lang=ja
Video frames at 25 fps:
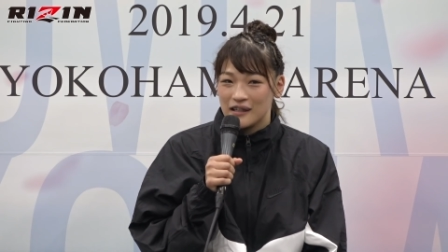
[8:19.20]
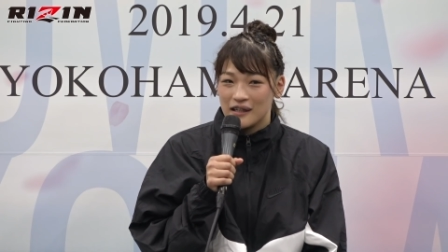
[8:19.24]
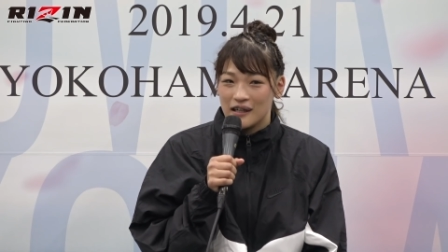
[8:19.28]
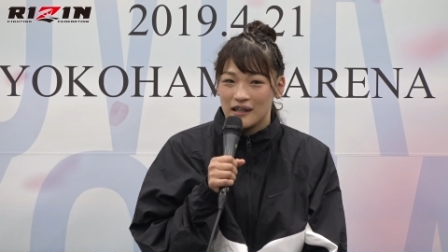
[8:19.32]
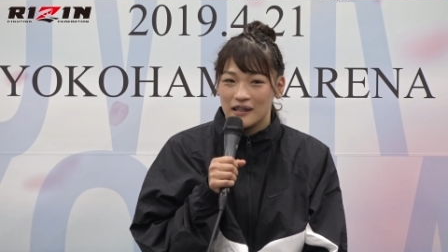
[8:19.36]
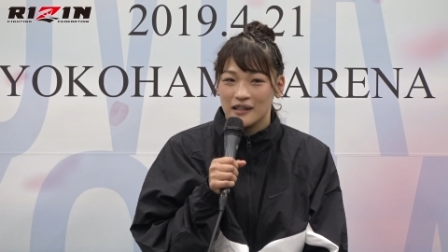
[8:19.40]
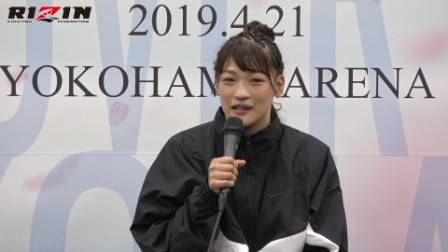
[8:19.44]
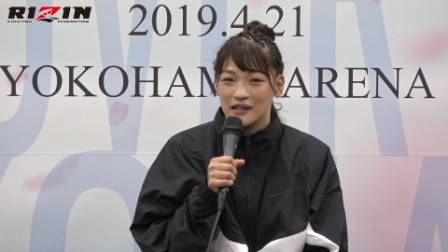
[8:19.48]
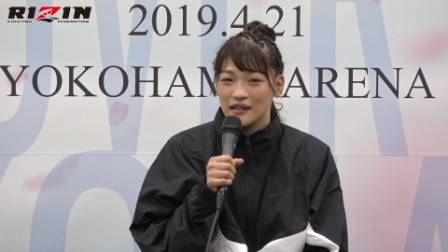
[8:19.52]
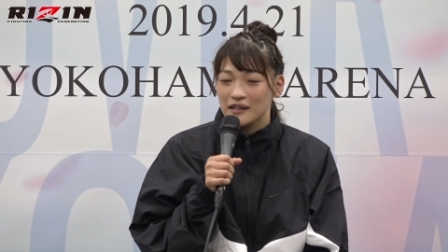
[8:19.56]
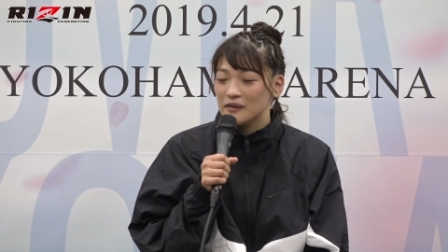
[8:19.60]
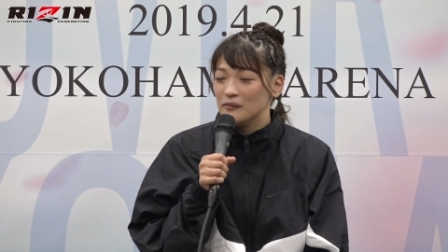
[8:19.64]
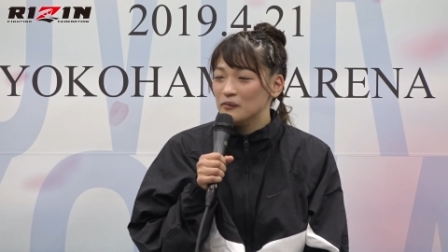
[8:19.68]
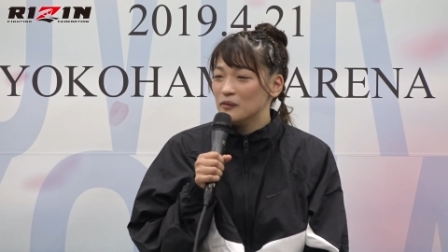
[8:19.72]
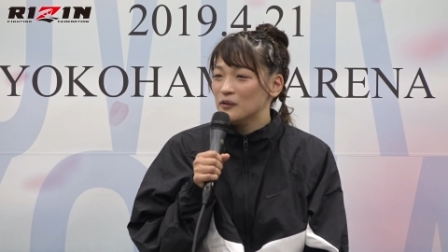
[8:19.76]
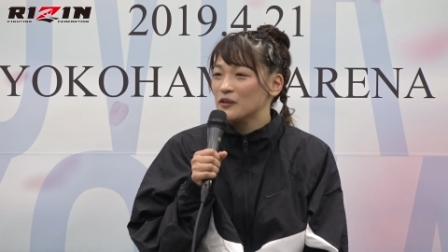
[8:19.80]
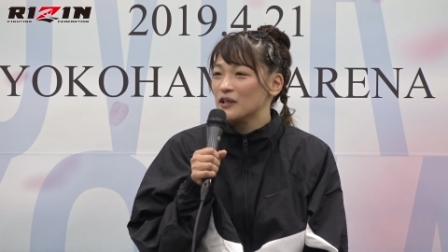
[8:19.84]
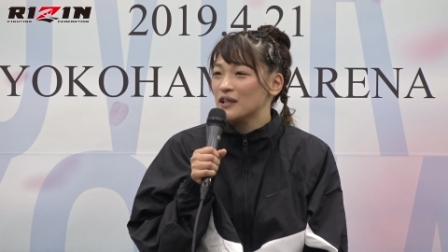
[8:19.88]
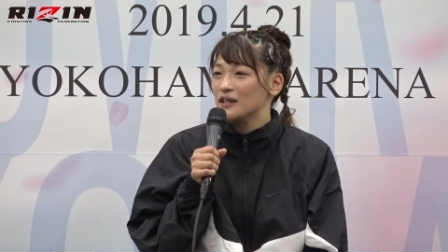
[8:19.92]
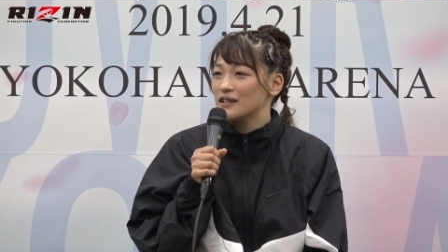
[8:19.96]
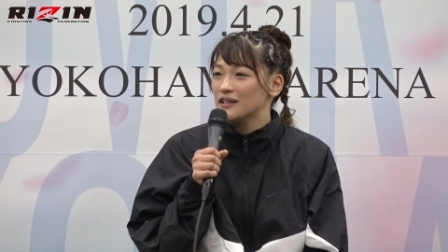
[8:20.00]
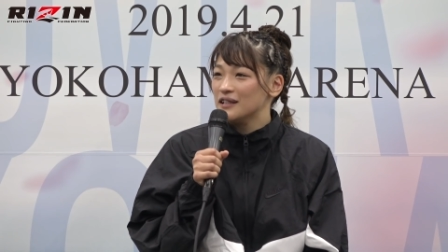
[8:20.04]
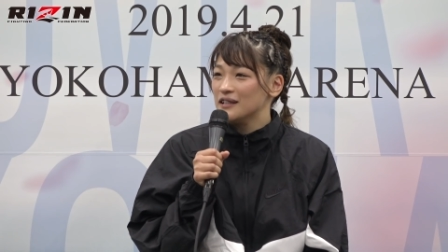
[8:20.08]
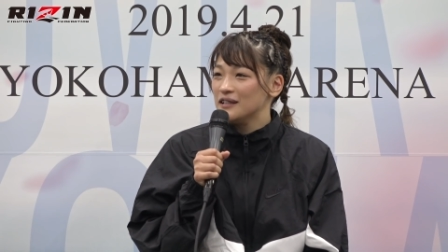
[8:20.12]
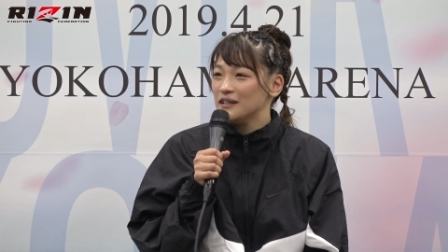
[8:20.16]
か体がもう
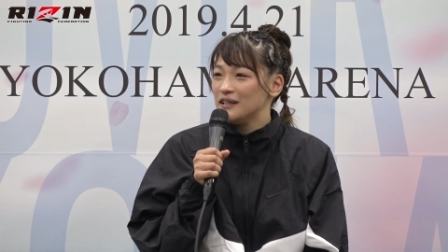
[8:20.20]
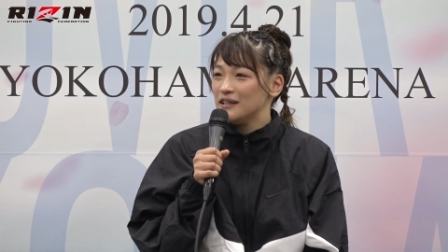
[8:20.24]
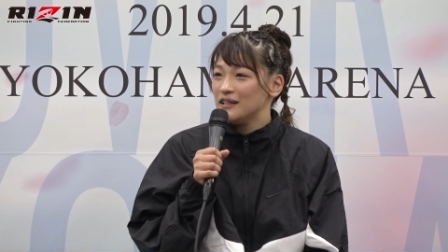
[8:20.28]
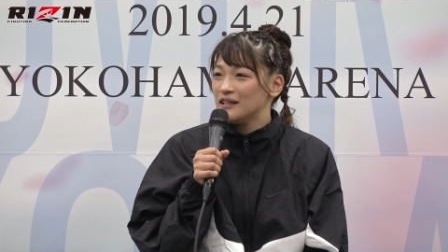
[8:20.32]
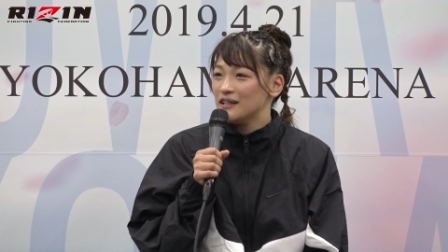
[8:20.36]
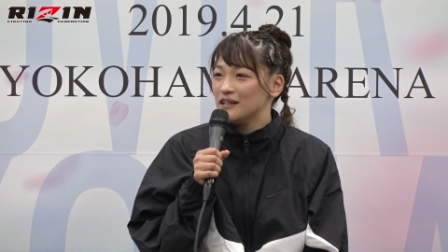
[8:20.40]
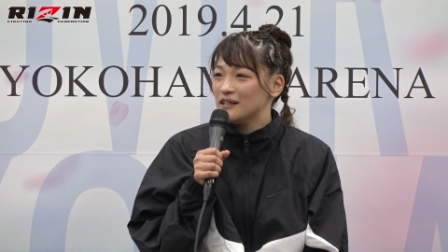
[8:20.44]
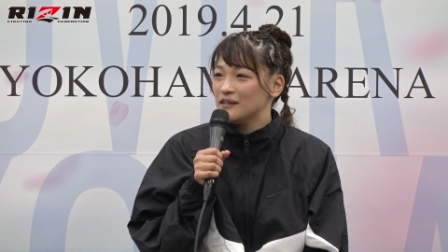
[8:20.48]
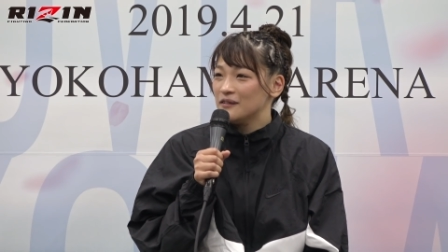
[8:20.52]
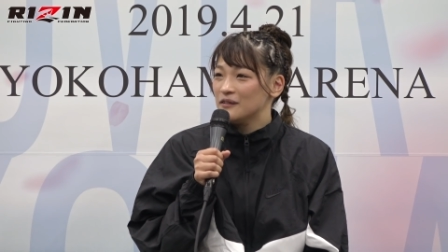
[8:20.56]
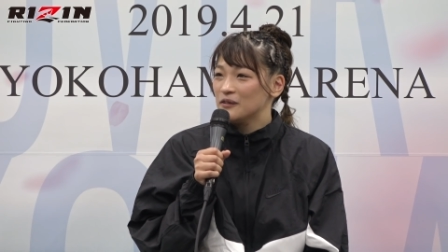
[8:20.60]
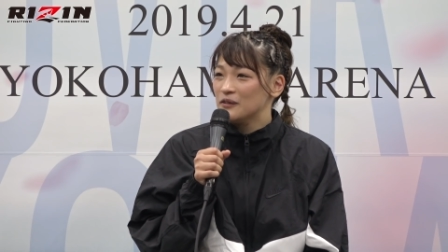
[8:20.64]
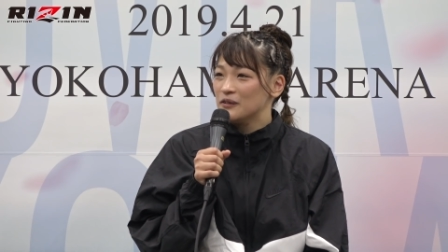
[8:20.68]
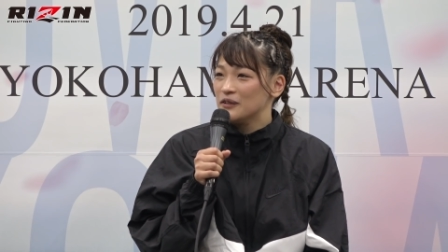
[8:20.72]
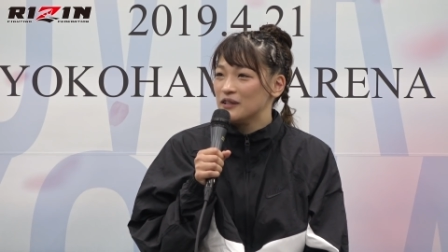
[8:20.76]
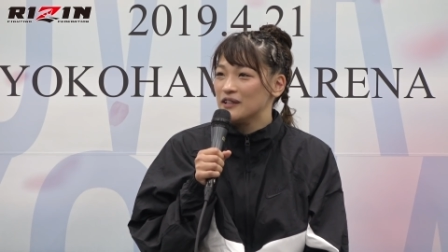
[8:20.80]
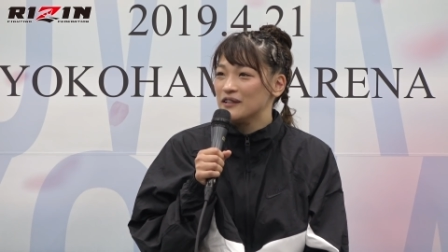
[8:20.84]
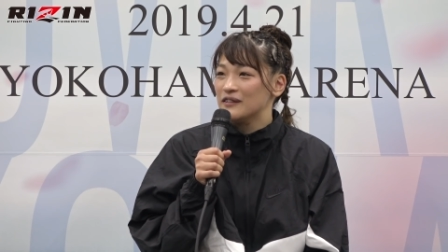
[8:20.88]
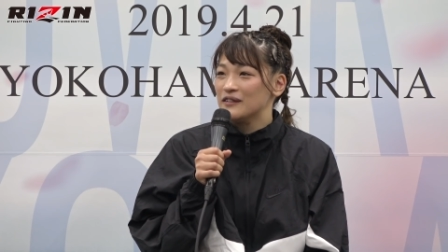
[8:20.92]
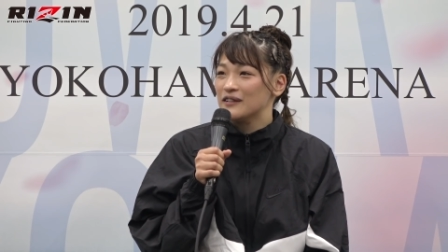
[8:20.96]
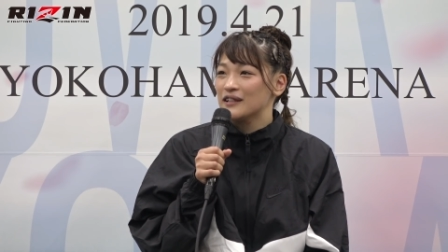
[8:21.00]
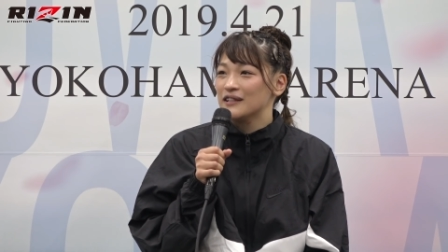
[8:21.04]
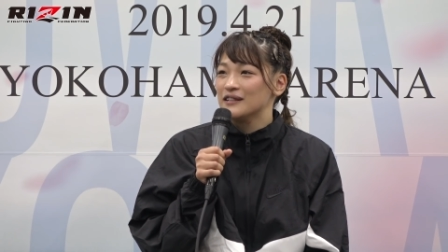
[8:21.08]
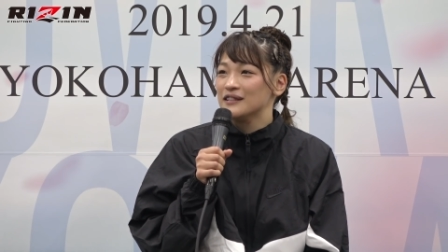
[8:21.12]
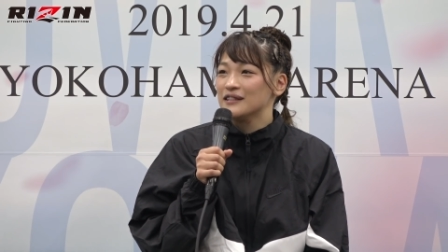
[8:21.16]
勝手に動い
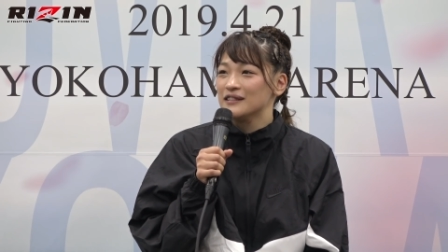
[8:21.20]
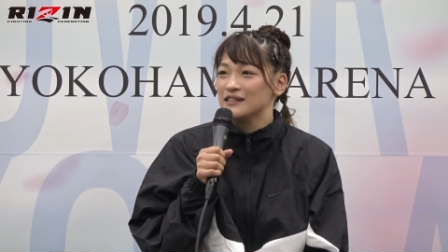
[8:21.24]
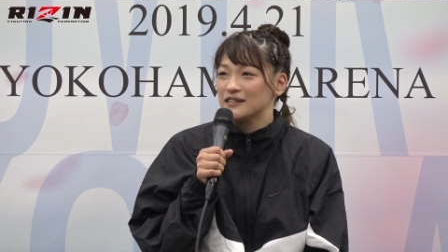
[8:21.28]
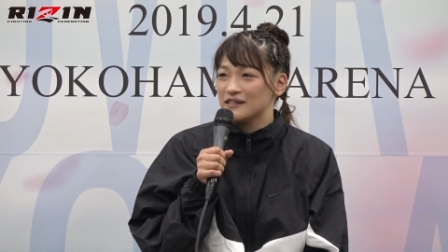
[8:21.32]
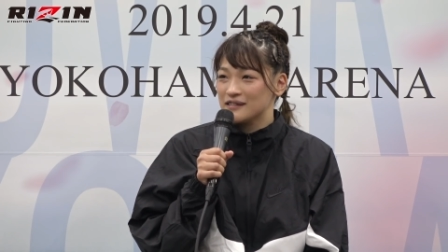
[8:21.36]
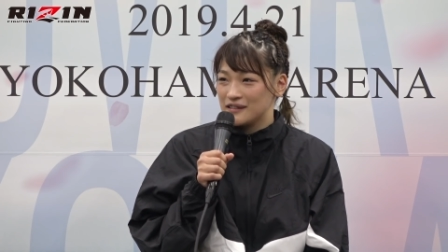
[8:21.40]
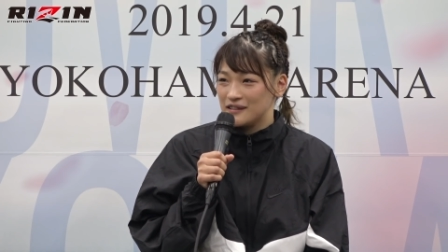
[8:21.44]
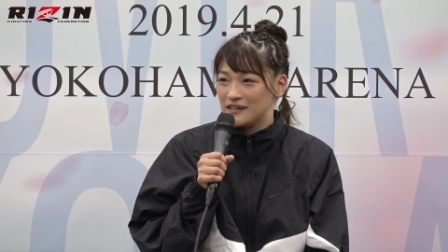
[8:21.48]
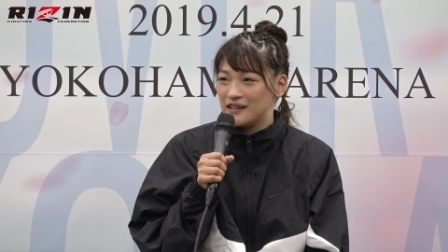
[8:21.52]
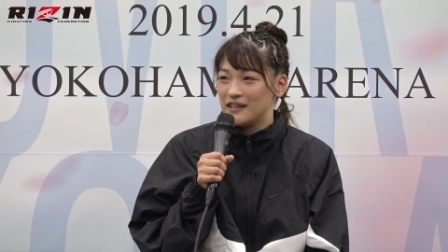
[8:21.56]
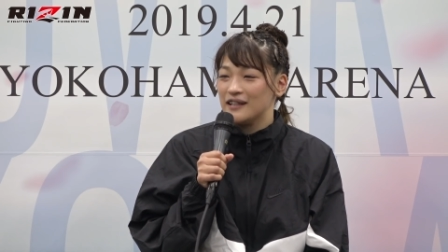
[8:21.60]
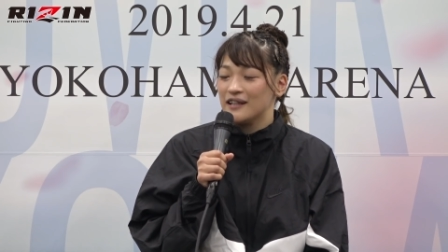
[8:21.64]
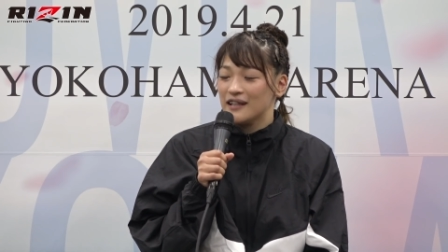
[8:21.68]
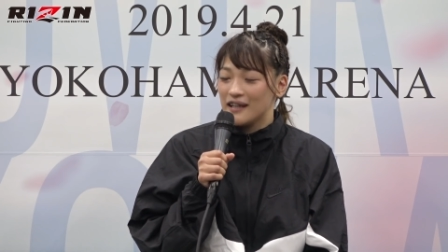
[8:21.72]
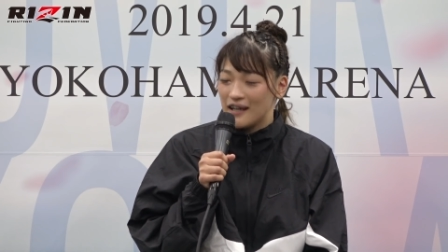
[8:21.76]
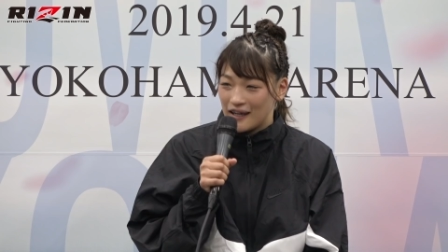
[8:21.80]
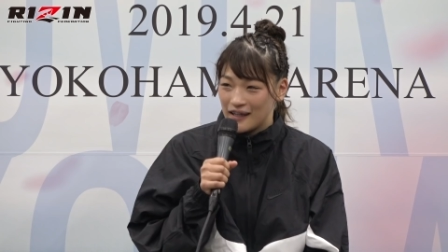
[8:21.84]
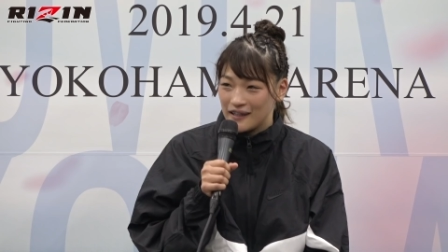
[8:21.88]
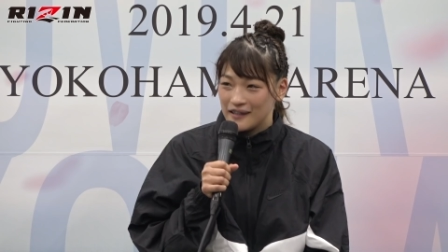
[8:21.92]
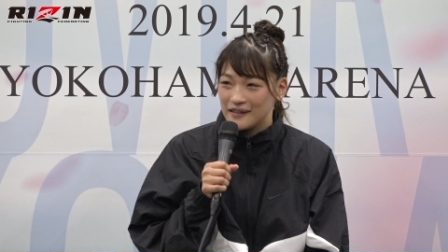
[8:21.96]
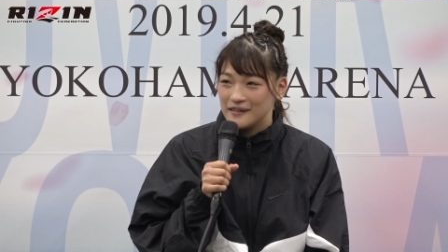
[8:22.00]
てる感じですねわ